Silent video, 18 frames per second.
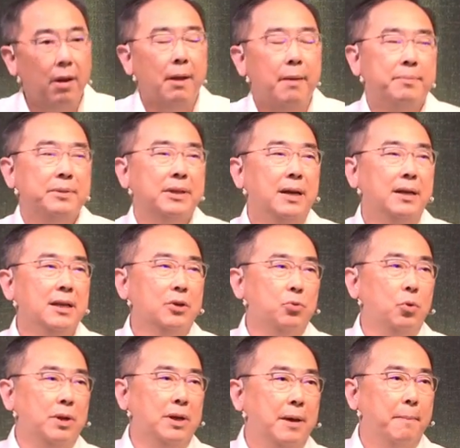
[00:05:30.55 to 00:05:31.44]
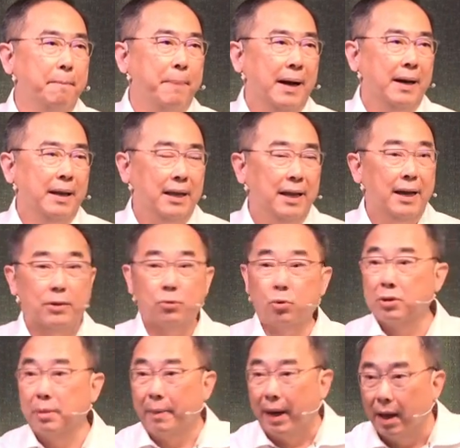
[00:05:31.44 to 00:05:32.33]
不是人家说你很棒，你应该
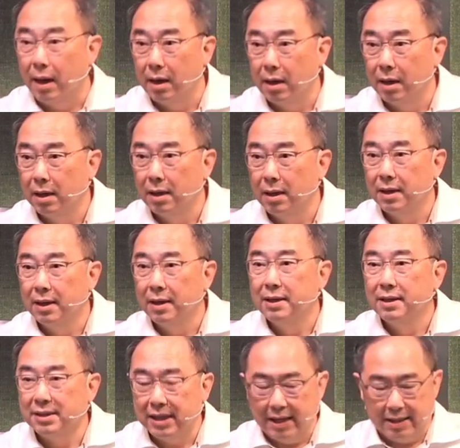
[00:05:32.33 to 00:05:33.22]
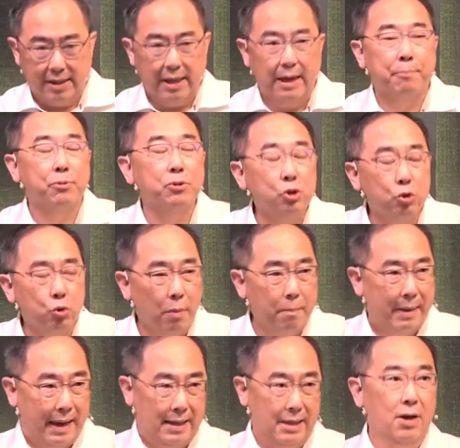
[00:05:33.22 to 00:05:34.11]
说什么？谢谢，不是说
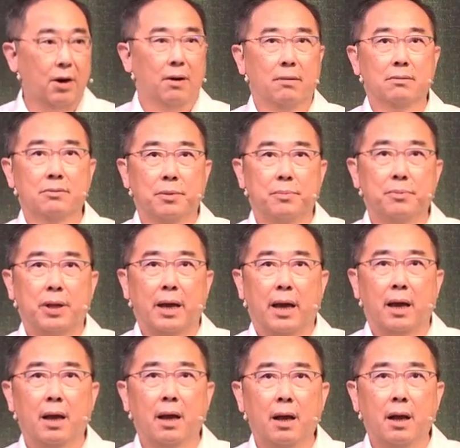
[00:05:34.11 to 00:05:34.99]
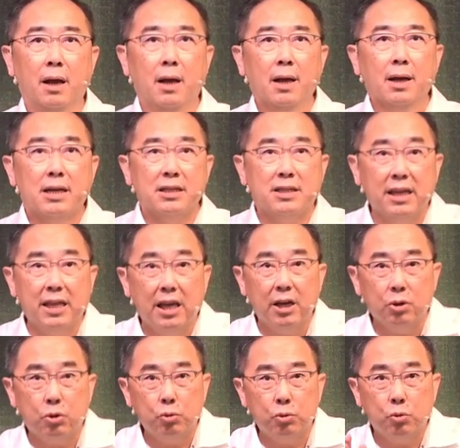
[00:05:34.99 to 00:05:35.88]
没有，对不对？可是
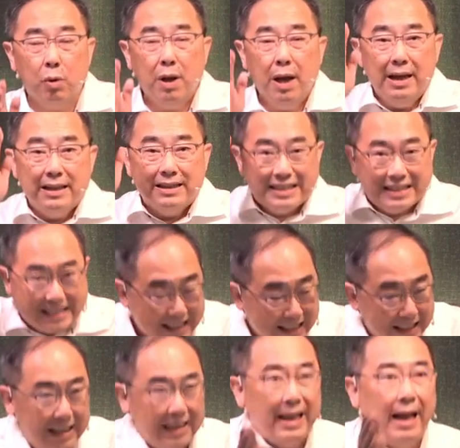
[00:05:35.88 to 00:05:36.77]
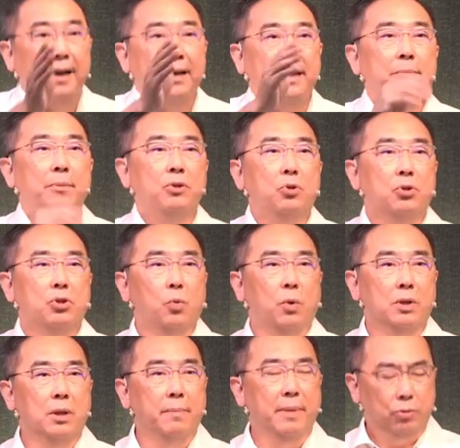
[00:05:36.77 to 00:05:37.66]
耶稣说这样你们就是
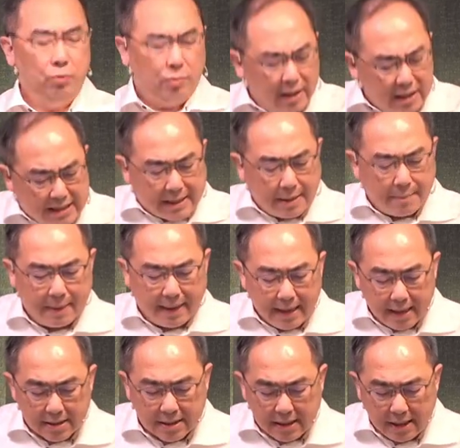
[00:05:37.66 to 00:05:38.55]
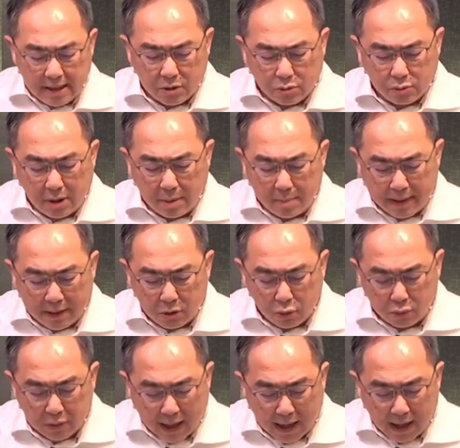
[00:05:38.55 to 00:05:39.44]
我的门徒。那怎么样是耶稣的门
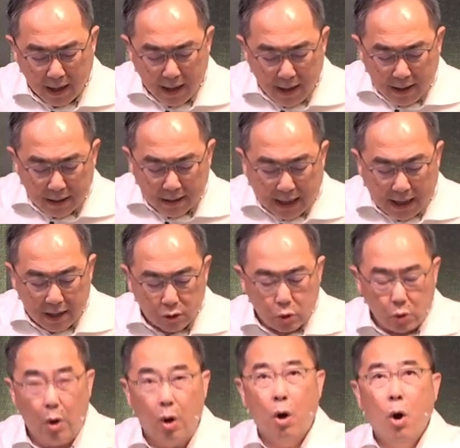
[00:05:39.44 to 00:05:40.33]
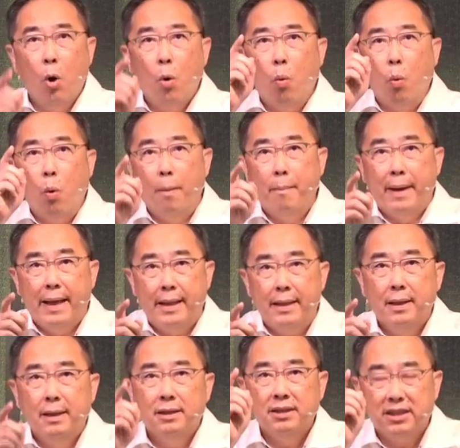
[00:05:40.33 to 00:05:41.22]
徒呢？他说我
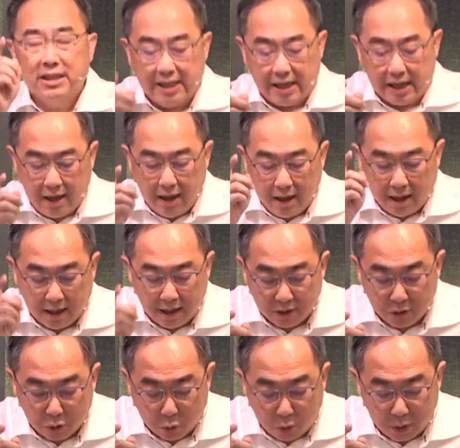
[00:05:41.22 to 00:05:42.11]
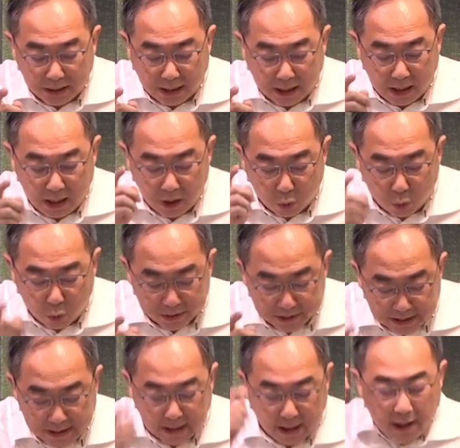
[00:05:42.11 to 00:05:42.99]
们。”结很多的果
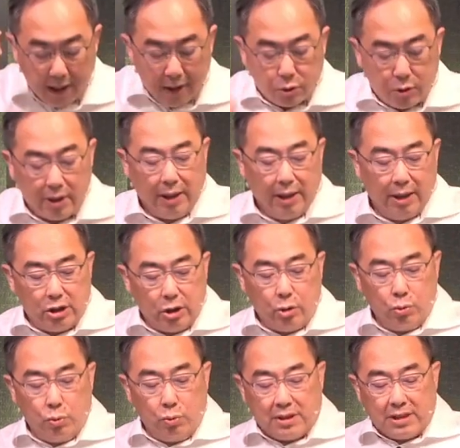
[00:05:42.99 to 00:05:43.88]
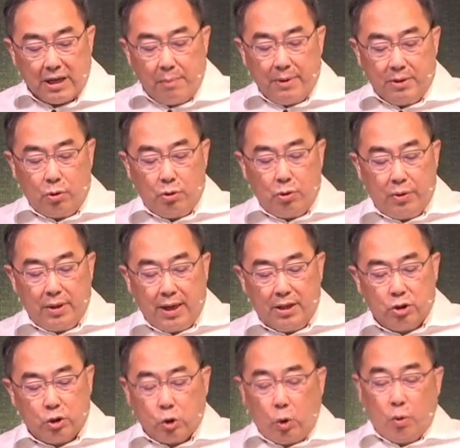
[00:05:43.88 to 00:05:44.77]
子，所以基督徒生命中有一个
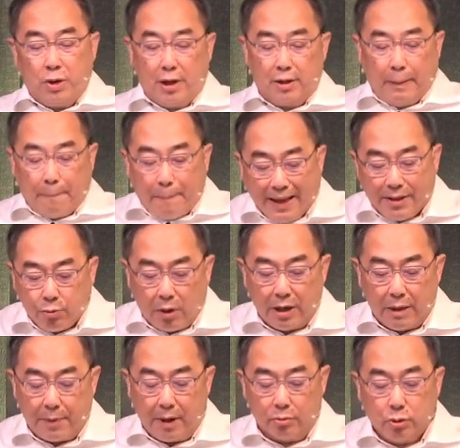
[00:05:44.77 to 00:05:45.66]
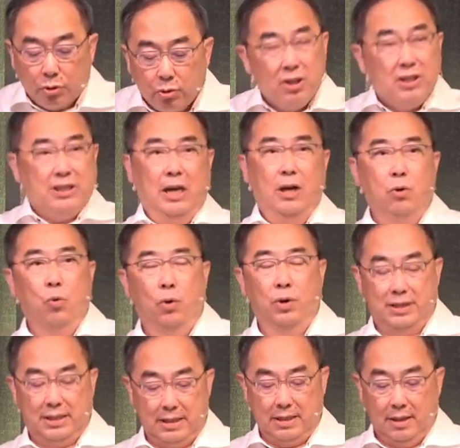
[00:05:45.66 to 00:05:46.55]
很重要的判断的标准，就是结
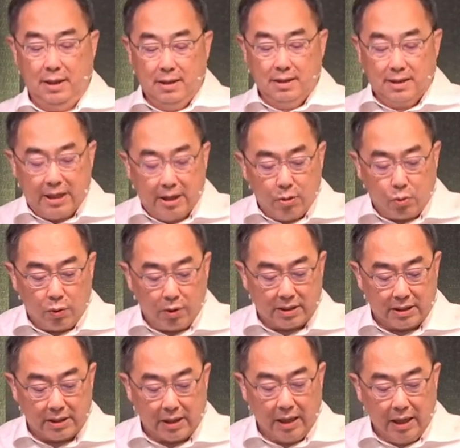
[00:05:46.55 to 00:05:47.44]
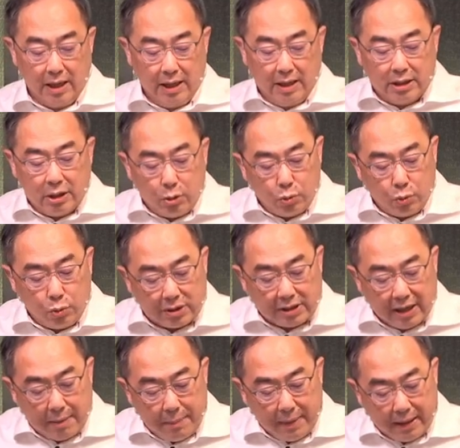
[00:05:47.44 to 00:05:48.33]
果子。结果子，基督徒
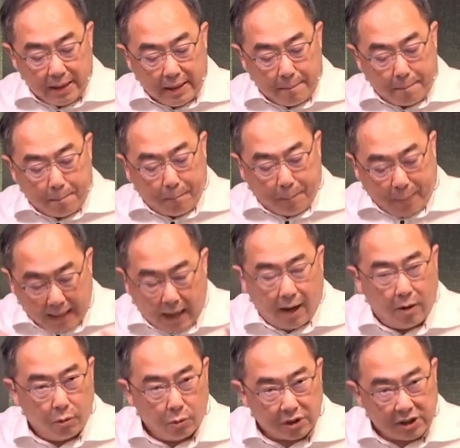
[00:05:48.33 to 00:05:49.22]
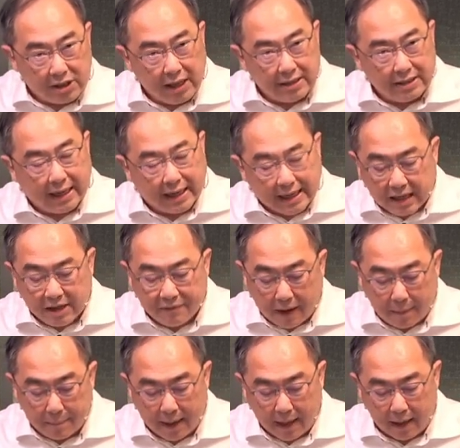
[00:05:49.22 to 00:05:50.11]
生命的表现在各
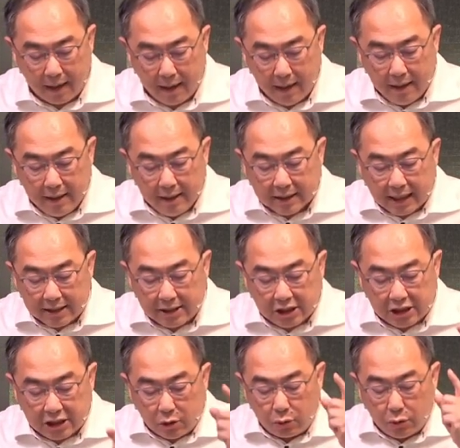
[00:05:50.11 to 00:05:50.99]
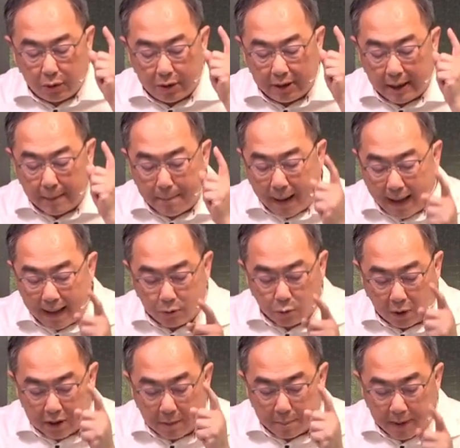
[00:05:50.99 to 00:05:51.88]
方面，但是其中有一个判
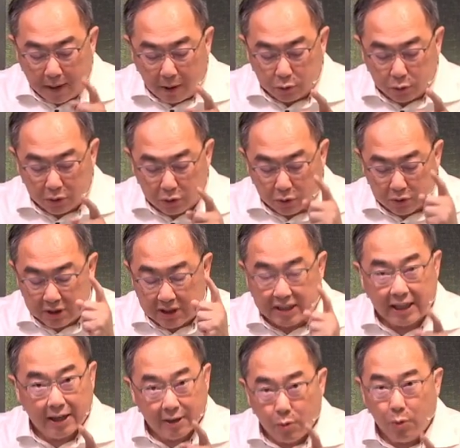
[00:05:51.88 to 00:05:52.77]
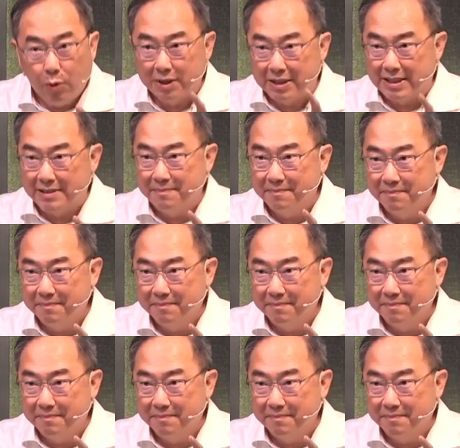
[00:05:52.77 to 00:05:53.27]
断的标准，就是结果子。